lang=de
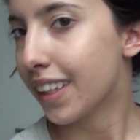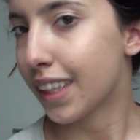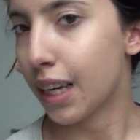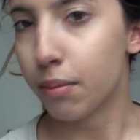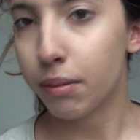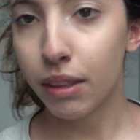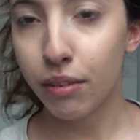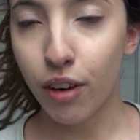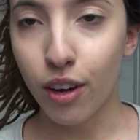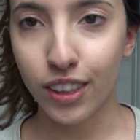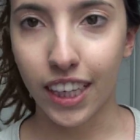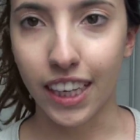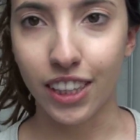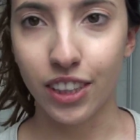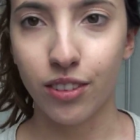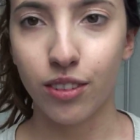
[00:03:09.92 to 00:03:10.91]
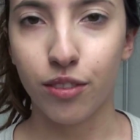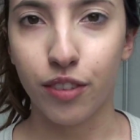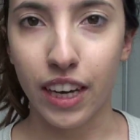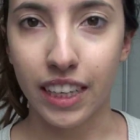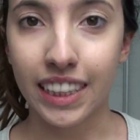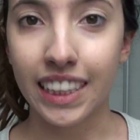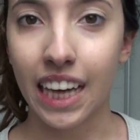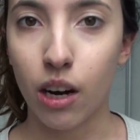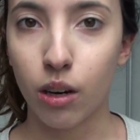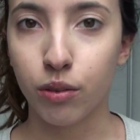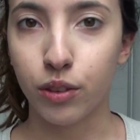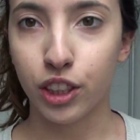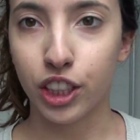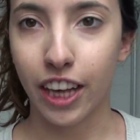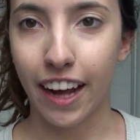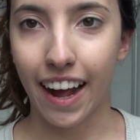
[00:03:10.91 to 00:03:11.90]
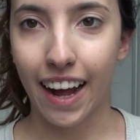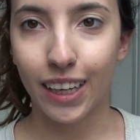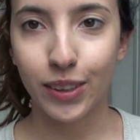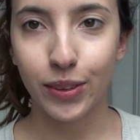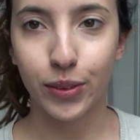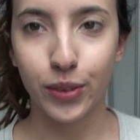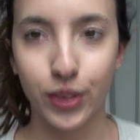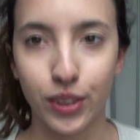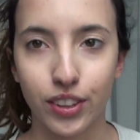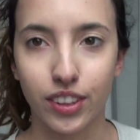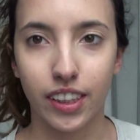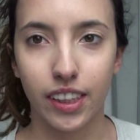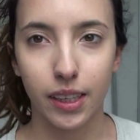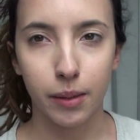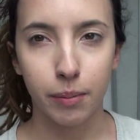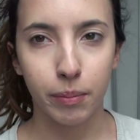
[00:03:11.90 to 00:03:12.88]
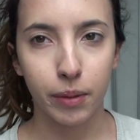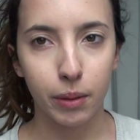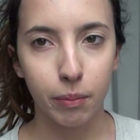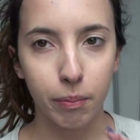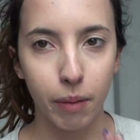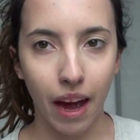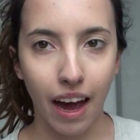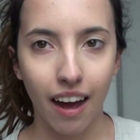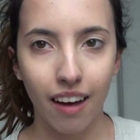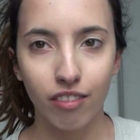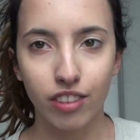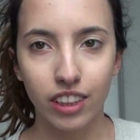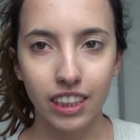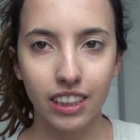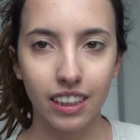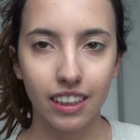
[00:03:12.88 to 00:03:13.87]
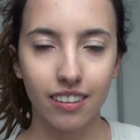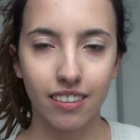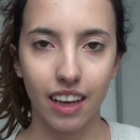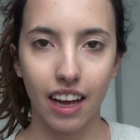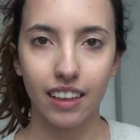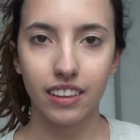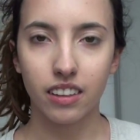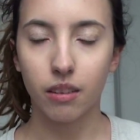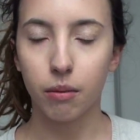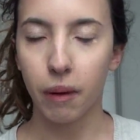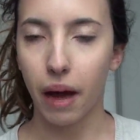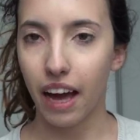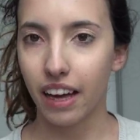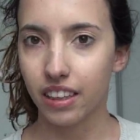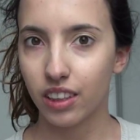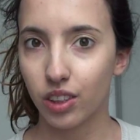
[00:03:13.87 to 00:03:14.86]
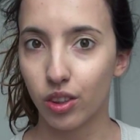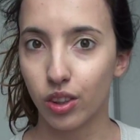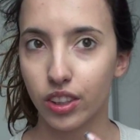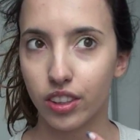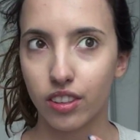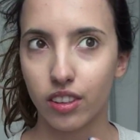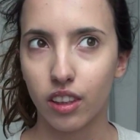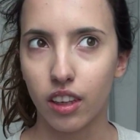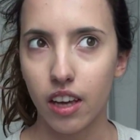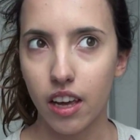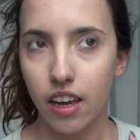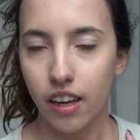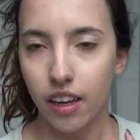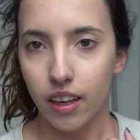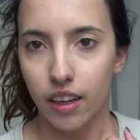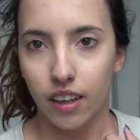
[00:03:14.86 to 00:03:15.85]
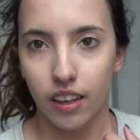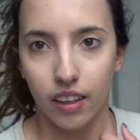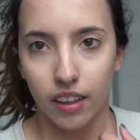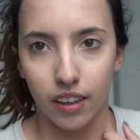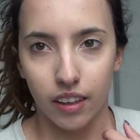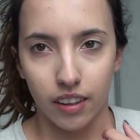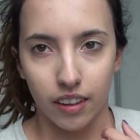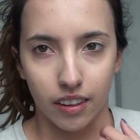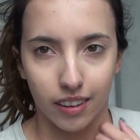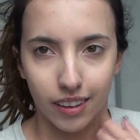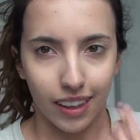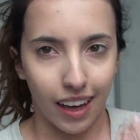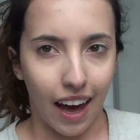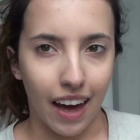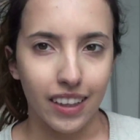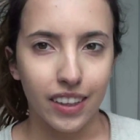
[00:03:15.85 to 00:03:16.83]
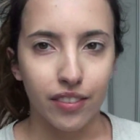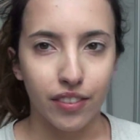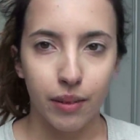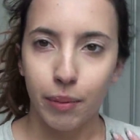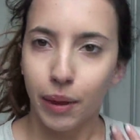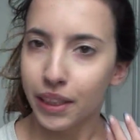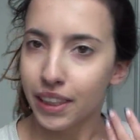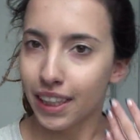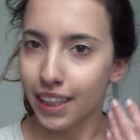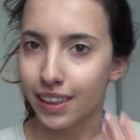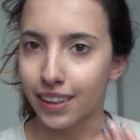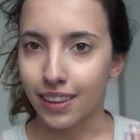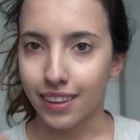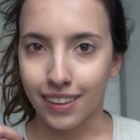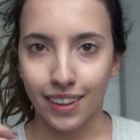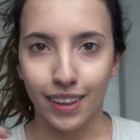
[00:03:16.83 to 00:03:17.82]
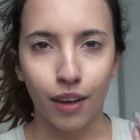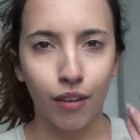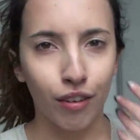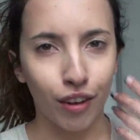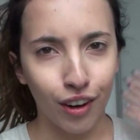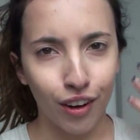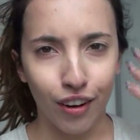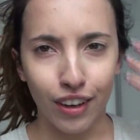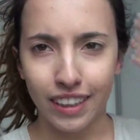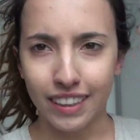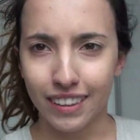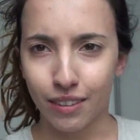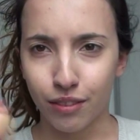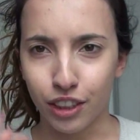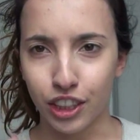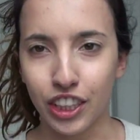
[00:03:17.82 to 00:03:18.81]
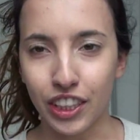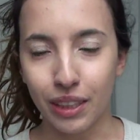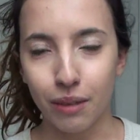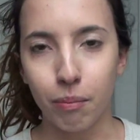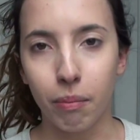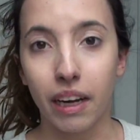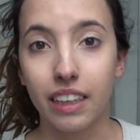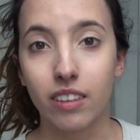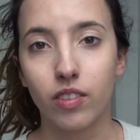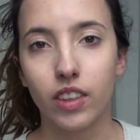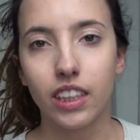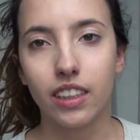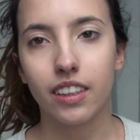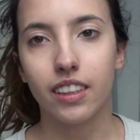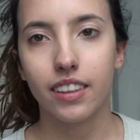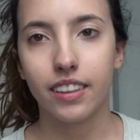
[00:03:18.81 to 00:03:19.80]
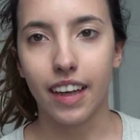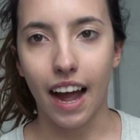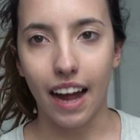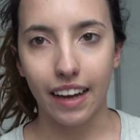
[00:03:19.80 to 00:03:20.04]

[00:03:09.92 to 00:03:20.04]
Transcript: Ich habe die Foundation nun fertig aufgetragen und ähm, ein paar wichtige Sachen, die ihr beachten solltet, gerade wenn man jetzt von Leuten in verschiedenen Blickwinkeln